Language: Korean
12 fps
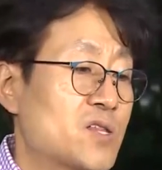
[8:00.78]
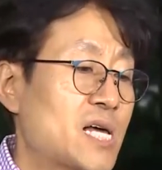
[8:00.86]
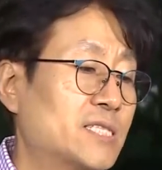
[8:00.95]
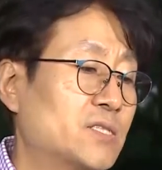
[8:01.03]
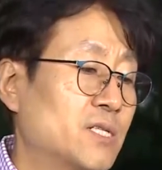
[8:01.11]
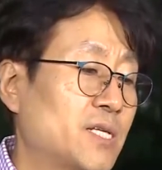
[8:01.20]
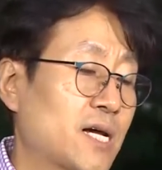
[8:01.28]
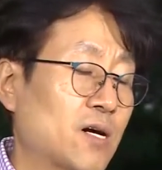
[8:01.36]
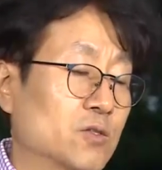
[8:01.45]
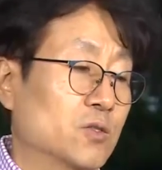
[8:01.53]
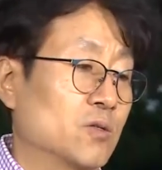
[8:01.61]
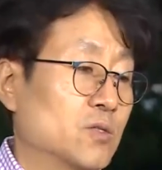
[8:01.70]
사전에 내가
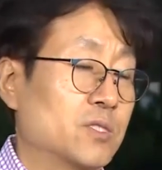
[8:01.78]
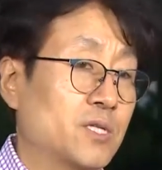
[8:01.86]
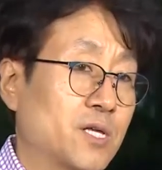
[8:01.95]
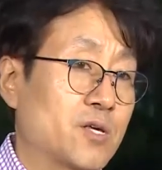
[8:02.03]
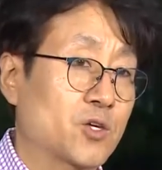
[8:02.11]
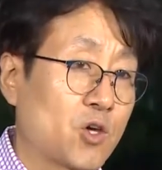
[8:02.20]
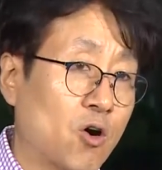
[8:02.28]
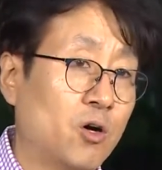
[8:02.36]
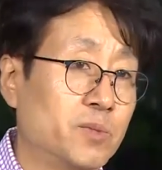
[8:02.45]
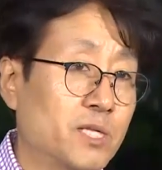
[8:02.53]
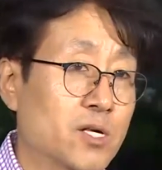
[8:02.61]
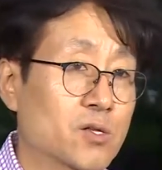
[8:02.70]
어떤 것에 대해서
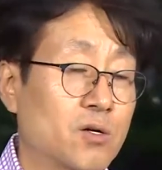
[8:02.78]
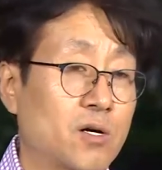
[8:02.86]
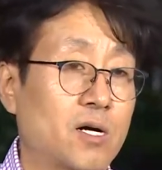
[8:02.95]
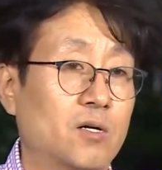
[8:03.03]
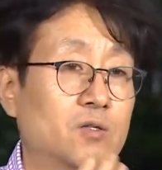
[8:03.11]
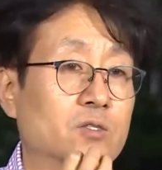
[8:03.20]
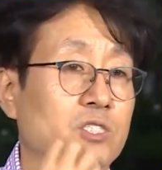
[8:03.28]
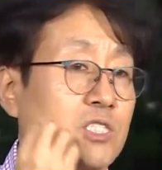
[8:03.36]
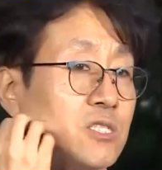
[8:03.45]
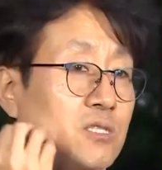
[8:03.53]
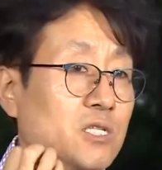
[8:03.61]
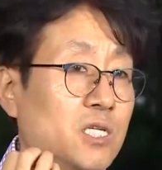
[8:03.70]
경험을 해서 어떤
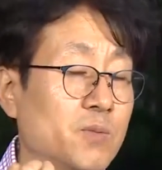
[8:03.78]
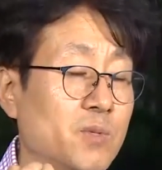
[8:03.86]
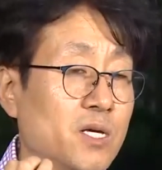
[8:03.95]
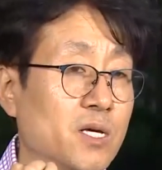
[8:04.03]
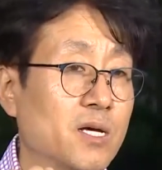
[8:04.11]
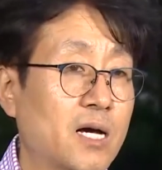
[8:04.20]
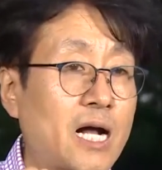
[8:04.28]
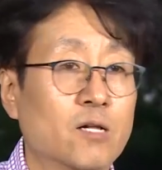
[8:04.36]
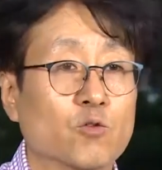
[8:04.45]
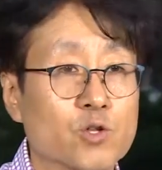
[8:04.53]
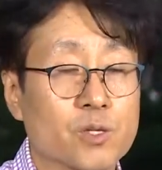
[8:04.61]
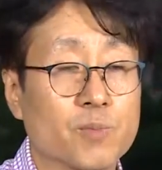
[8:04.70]
지식들을 이미
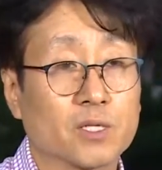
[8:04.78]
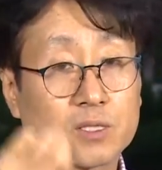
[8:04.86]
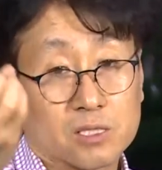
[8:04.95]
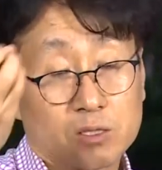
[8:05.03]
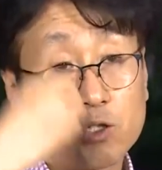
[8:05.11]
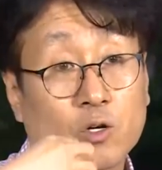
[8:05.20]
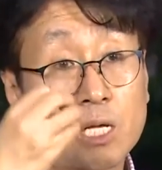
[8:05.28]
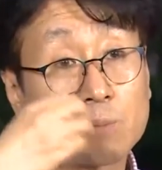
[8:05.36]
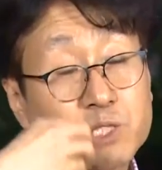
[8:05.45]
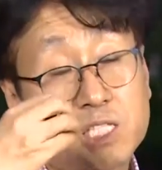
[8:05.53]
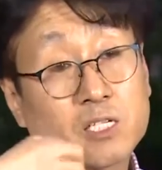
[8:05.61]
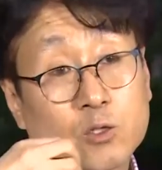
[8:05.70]
알고 있으면 그
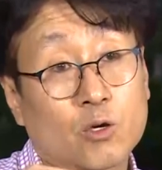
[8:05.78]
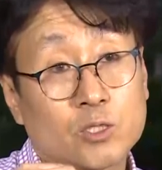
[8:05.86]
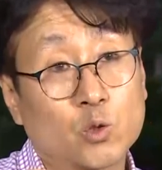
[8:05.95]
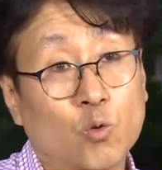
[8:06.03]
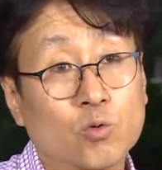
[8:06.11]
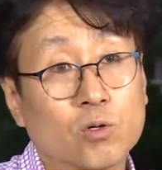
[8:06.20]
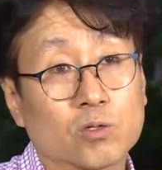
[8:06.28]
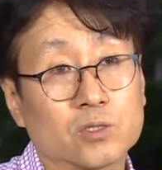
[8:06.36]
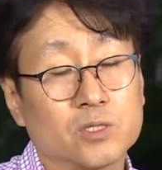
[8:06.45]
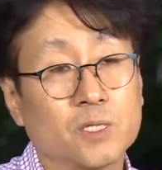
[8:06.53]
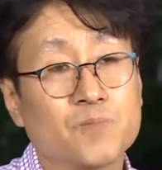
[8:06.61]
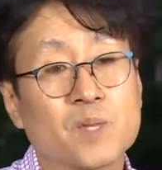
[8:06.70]
연합시키기 되게 좋은
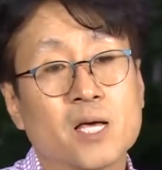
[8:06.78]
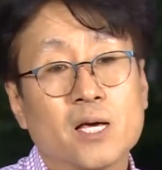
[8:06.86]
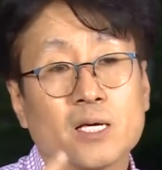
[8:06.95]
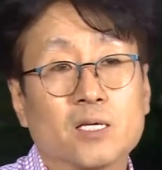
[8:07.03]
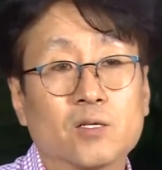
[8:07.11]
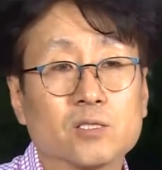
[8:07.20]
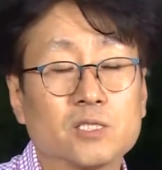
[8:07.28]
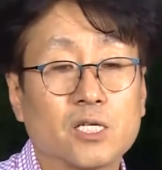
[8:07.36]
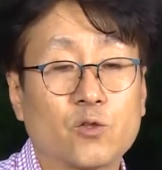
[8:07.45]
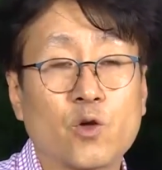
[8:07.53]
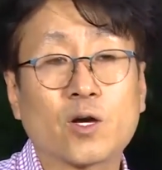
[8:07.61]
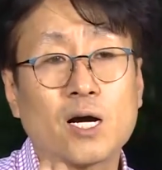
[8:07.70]
거거든요. 이거는 이제
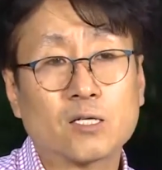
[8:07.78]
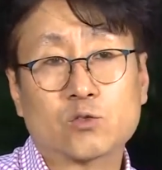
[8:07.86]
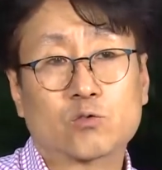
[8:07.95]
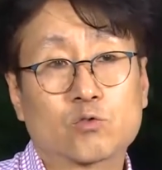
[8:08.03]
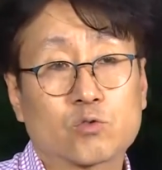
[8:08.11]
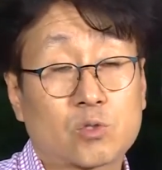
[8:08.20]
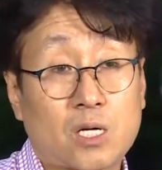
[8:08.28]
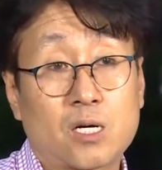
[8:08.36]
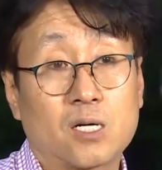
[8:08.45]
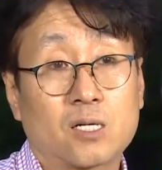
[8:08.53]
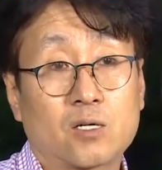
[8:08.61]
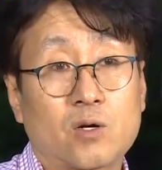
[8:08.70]
뇌과학적으로도
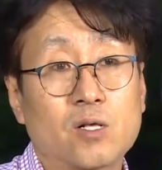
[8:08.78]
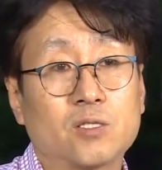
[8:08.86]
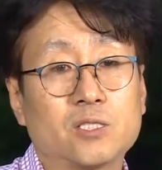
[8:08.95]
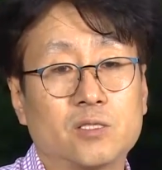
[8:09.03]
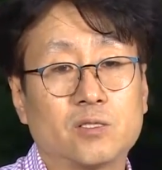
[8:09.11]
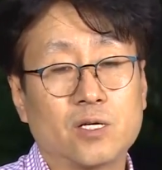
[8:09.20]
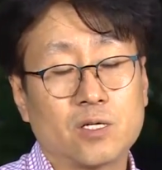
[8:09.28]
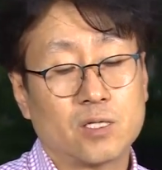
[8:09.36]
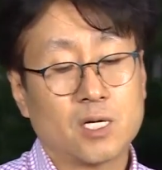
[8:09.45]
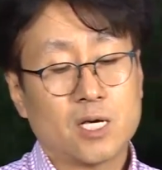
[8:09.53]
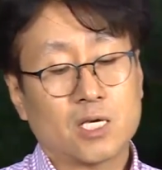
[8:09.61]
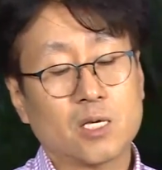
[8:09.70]
다 관련이 있는데요.
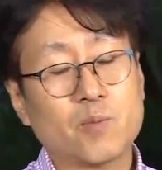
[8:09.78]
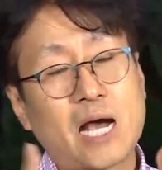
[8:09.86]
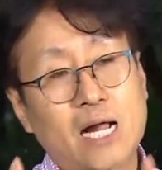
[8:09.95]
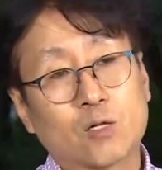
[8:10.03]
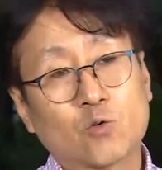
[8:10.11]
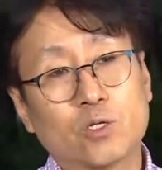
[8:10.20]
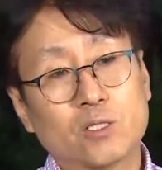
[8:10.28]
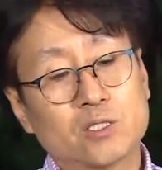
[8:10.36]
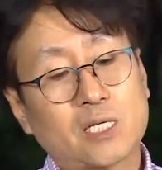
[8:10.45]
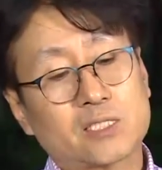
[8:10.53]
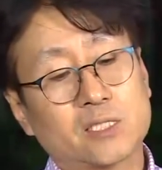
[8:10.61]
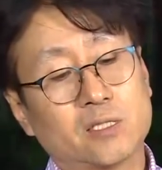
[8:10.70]
이미 알고 있는
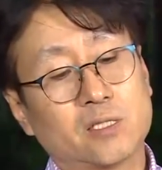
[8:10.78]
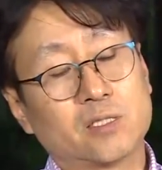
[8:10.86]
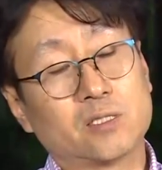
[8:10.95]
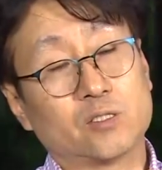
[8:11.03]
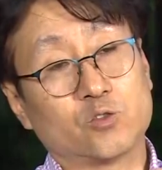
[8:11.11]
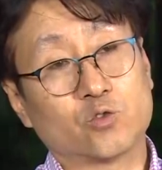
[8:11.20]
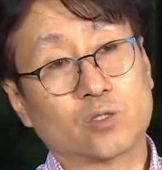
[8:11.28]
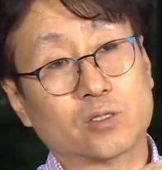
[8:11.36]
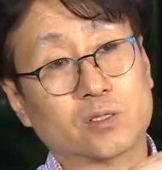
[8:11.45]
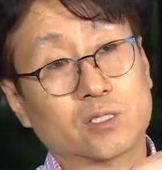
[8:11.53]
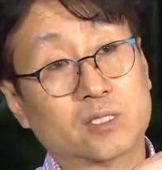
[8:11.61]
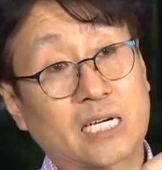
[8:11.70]
사실들은
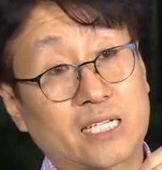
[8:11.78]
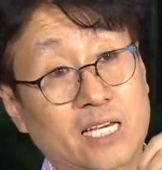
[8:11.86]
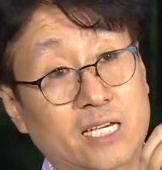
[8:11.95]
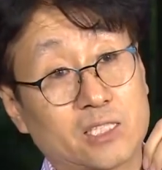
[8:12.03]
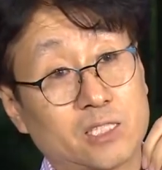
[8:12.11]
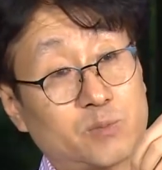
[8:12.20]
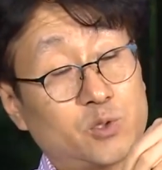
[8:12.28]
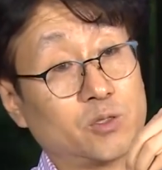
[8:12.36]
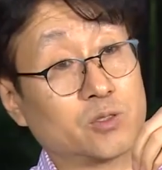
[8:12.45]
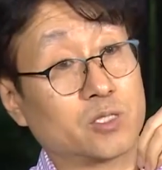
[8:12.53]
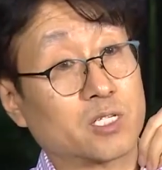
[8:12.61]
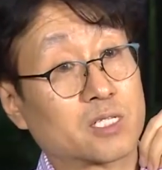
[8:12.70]
뉴런들 간의 시냅스
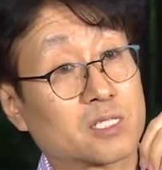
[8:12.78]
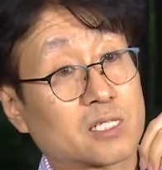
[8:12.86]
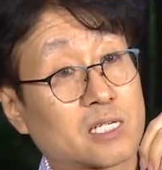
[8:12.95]
연결이